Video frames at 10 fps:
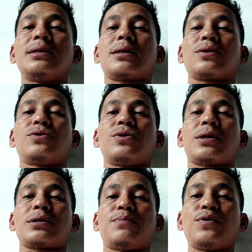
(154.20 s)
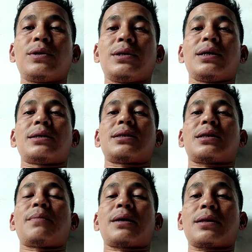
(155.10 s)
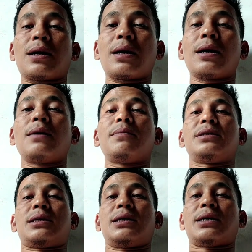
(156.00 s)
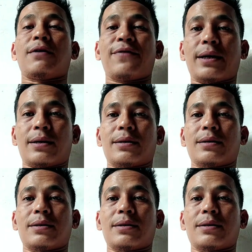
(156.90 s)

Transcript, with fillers: si tertuduh tersebut dengan serta-merta menjadi kafir.